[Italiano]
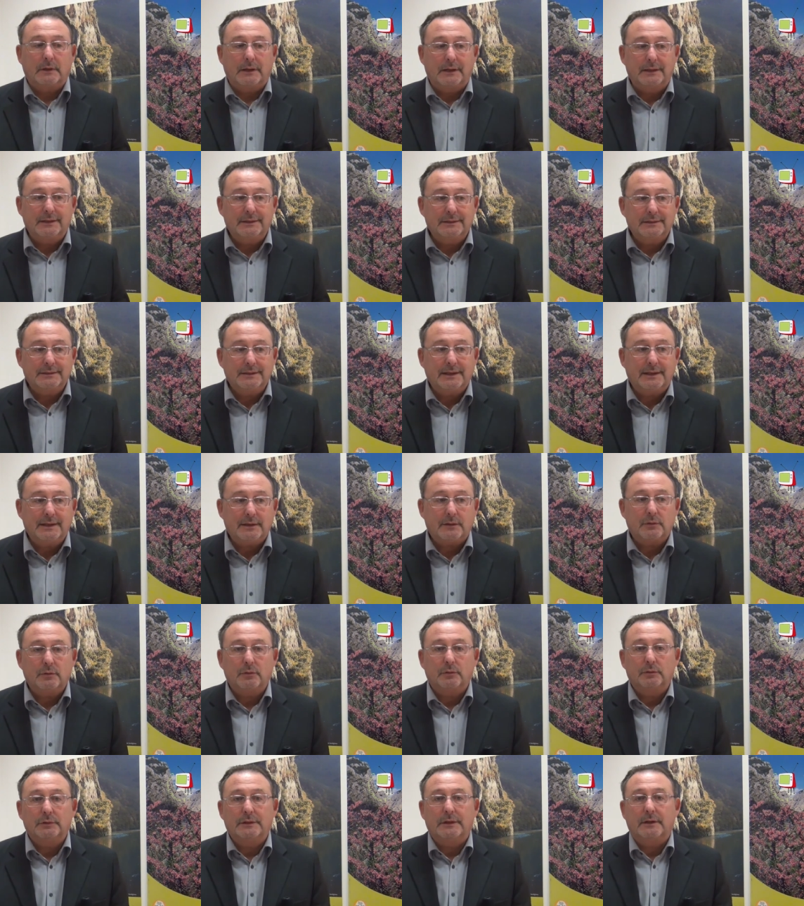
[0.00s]

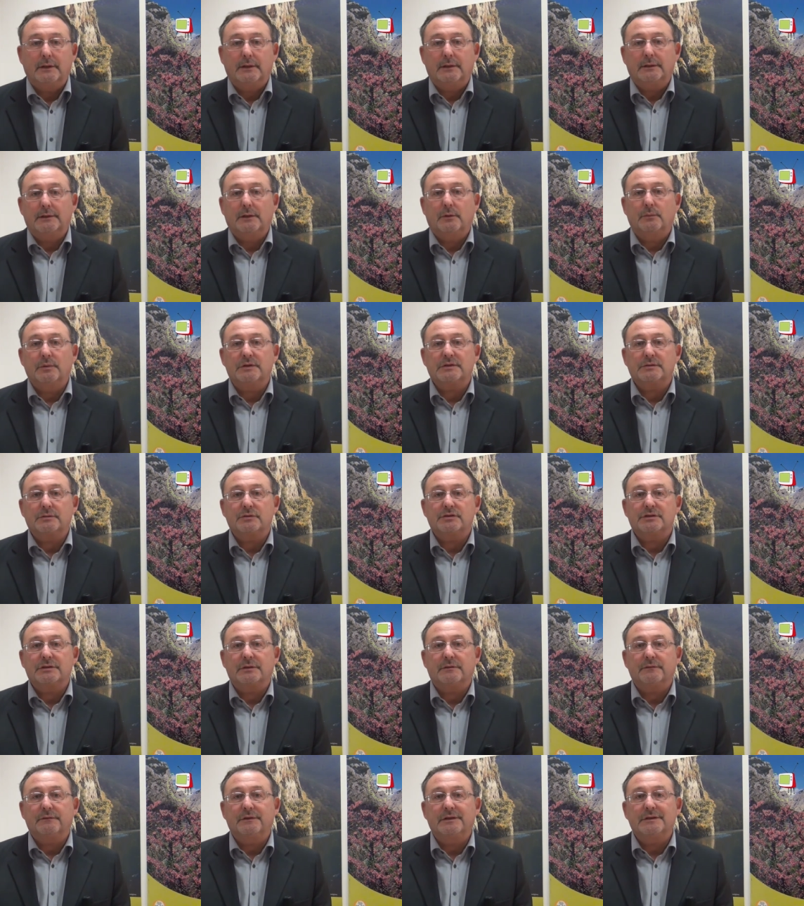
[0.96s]
all'interno di questo
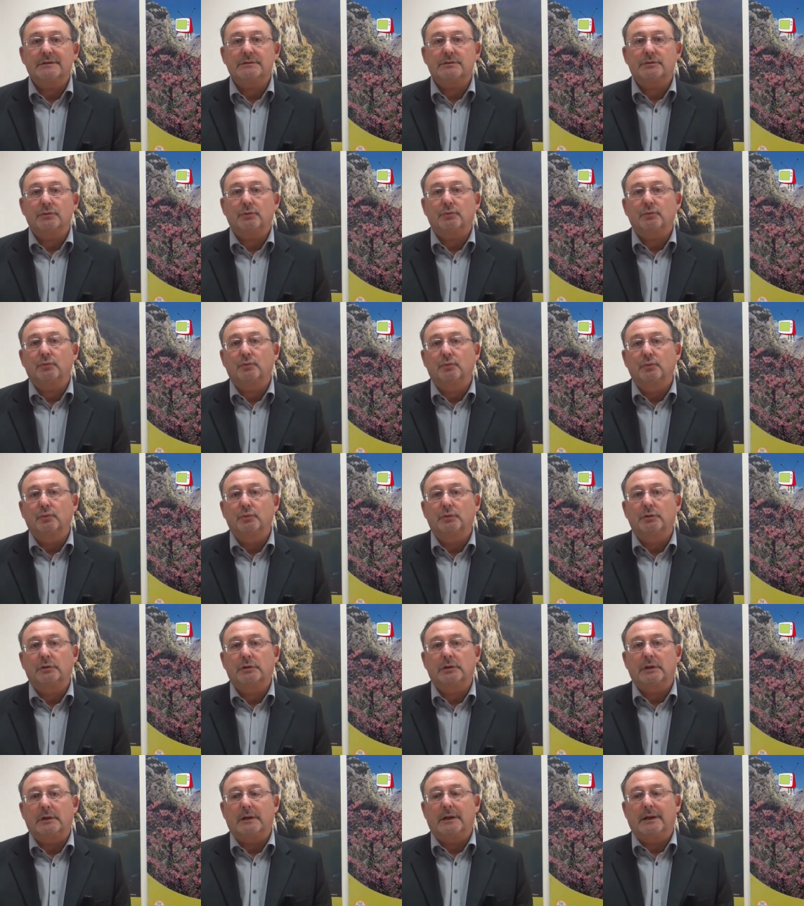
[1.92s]
servizio
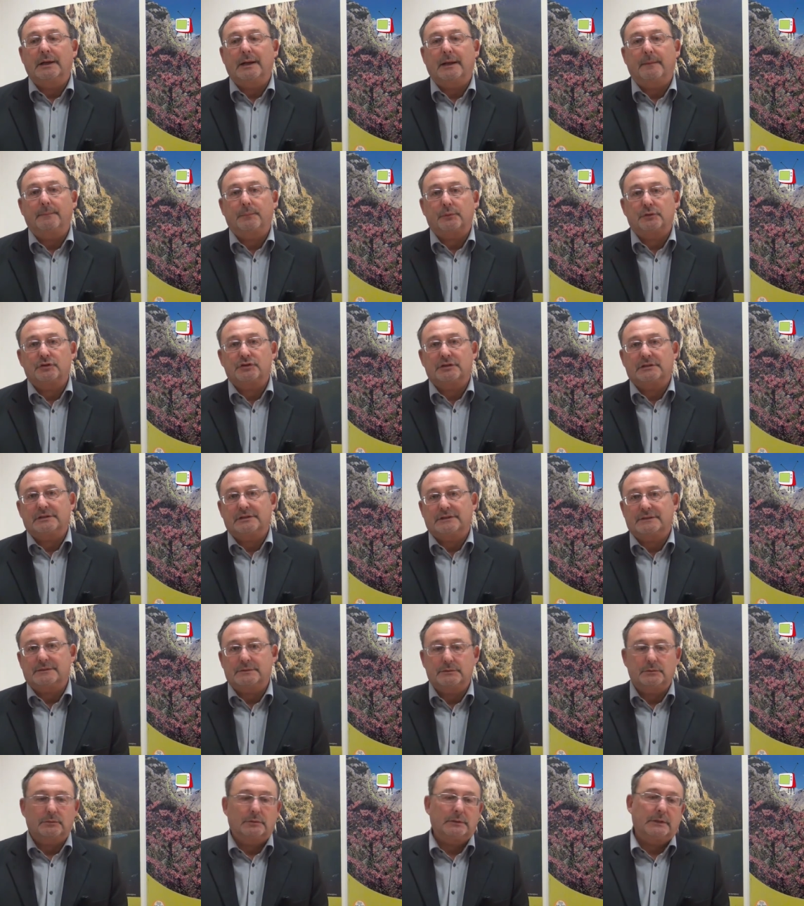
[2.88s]
tutta la
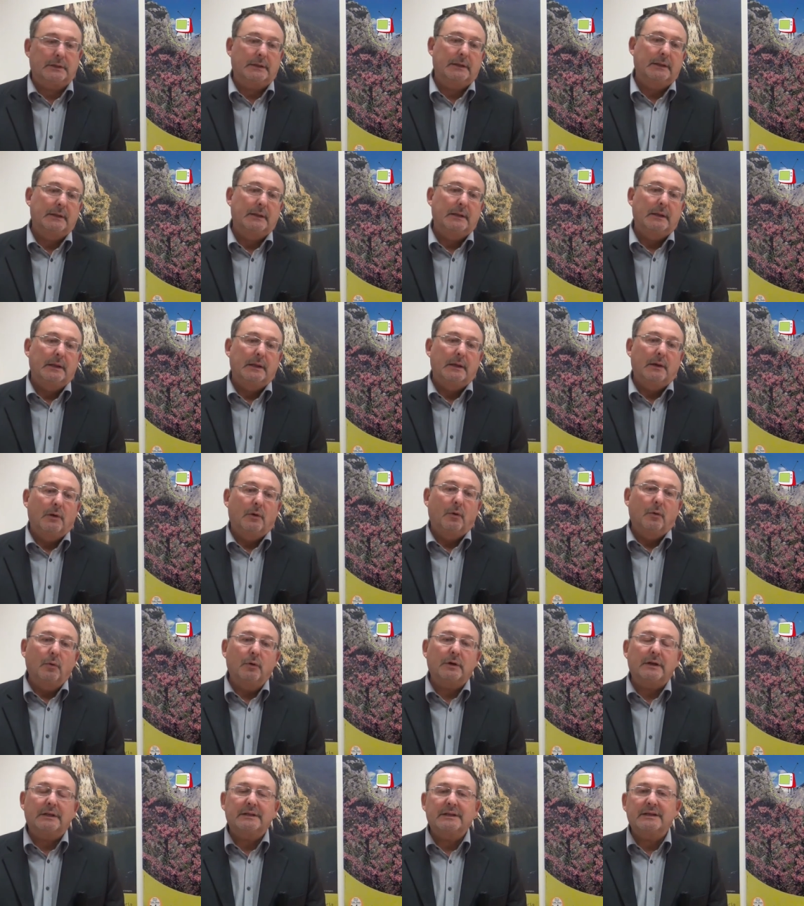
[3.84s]
progettazione.
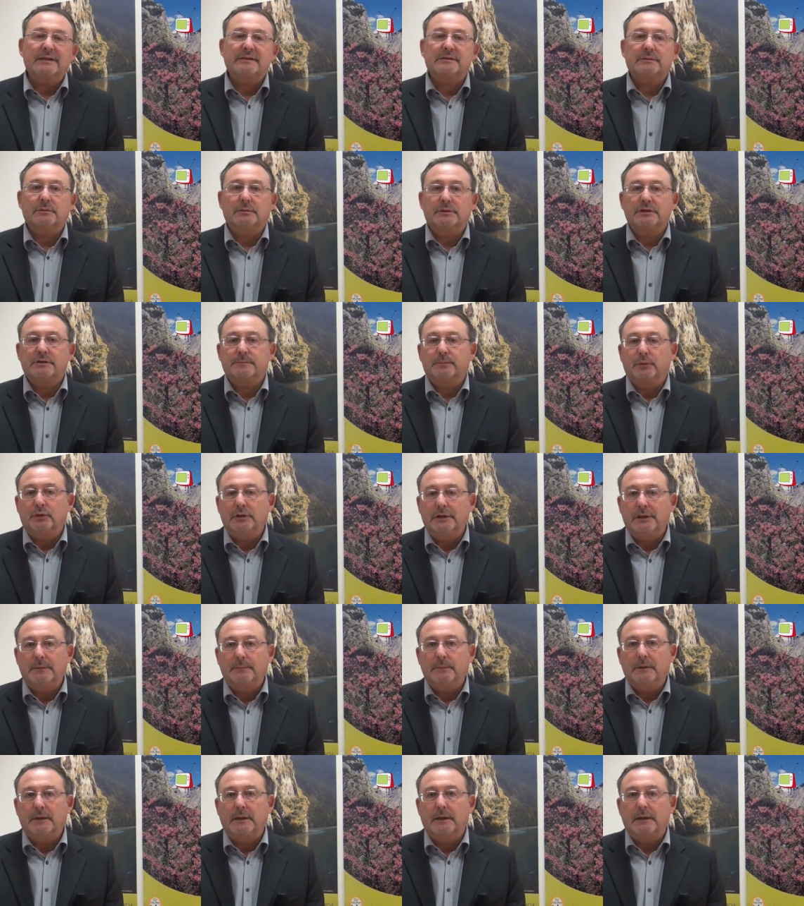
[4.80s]
Ora adesso è
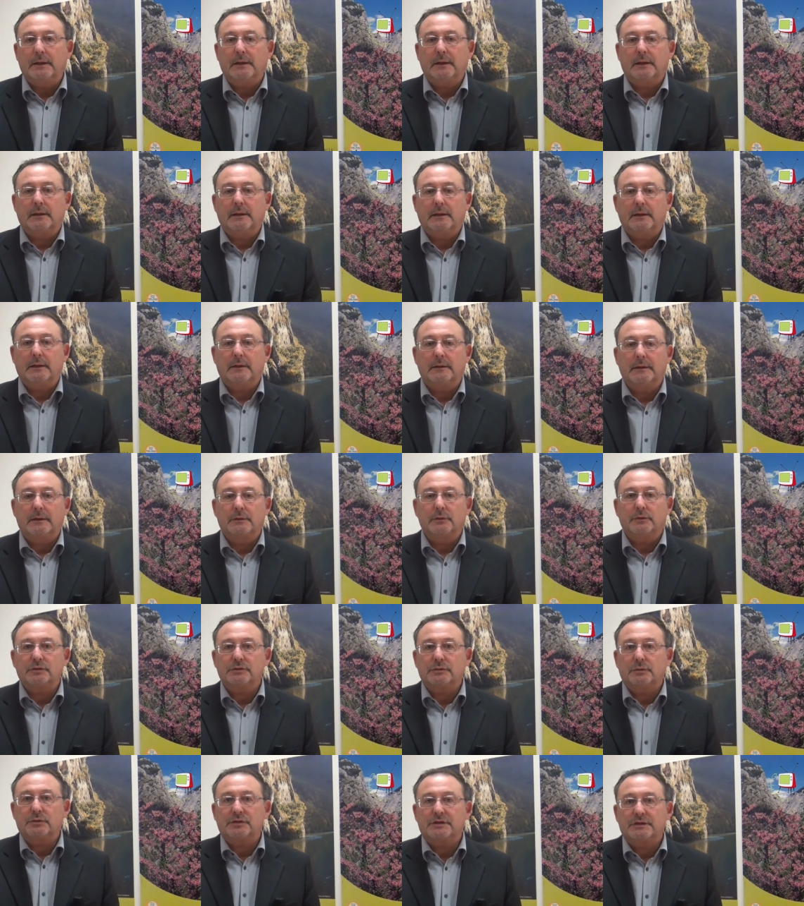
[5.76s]
disponibile nel
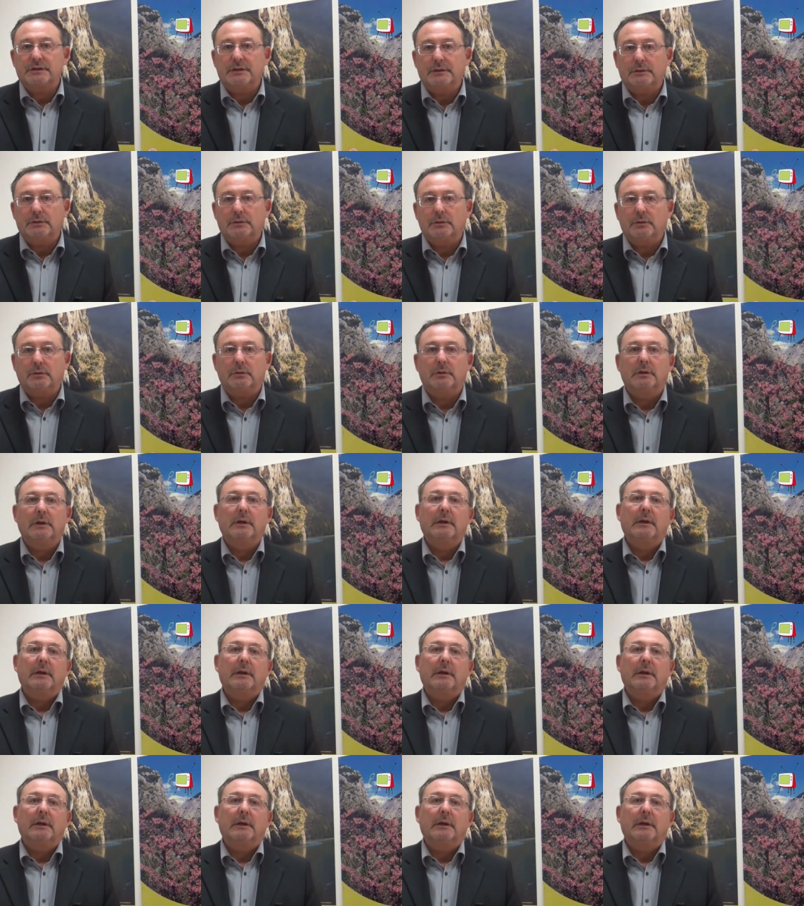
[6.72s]
nostro sito